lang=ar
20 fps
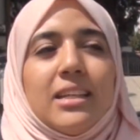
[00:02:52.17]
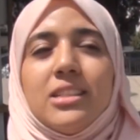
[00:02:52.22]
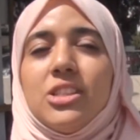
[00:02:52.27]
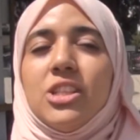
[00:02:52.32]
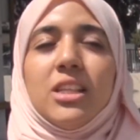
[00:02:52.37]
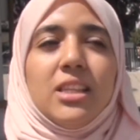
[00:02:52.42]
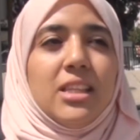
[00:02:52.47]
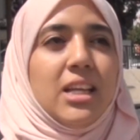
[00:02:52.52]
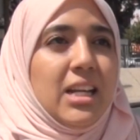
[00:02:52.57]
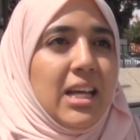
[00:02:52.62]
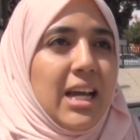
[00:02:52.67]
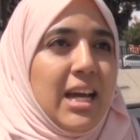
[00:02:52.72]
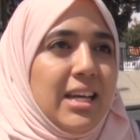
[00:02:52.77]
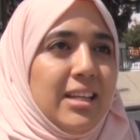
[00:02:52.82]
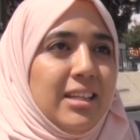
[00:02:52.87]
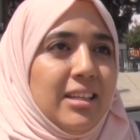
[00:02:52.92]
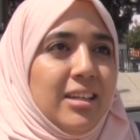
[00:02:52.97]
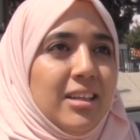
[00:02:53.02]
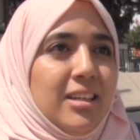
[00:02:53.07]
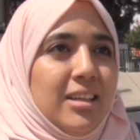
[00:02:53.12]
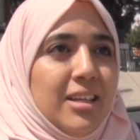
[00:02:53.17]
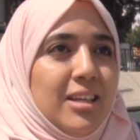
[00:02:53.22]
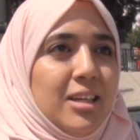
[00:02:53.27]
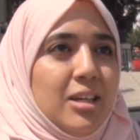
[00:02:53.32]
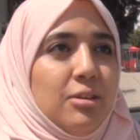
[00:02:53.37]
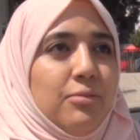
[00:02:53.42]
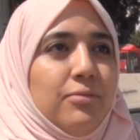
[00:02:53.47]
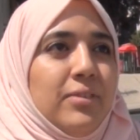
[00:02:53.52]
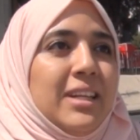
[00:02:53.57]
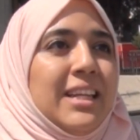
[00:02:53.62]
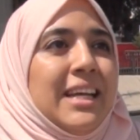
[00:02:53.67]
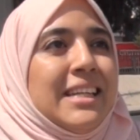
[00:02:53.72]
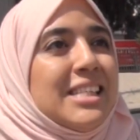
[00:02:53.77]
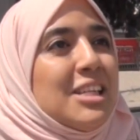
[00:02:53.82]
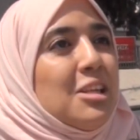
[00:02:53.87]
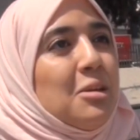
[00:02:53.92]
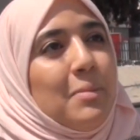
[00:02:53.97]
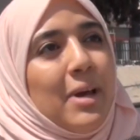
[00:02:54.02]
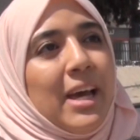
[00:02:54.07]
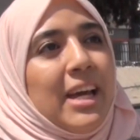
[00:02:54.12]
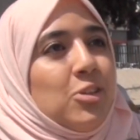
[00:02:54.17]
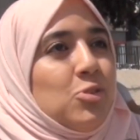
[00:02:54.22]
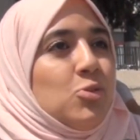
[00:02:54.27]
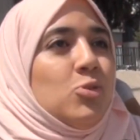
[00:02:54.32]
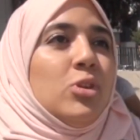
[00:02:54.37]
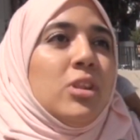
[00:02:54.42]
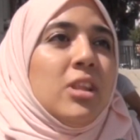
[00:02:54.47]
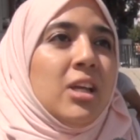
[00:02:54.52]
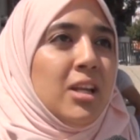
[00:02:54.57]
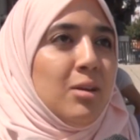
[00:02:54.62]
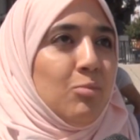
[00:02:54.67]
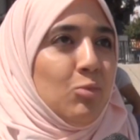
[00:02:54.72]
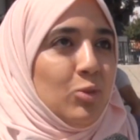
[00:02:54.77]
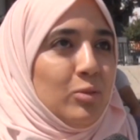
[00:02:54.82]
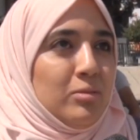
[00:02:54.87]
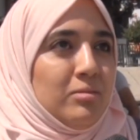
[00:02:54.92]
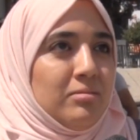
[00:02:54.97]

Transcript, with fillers: جدا عالي فالناس اللي ما غشوا انظلموا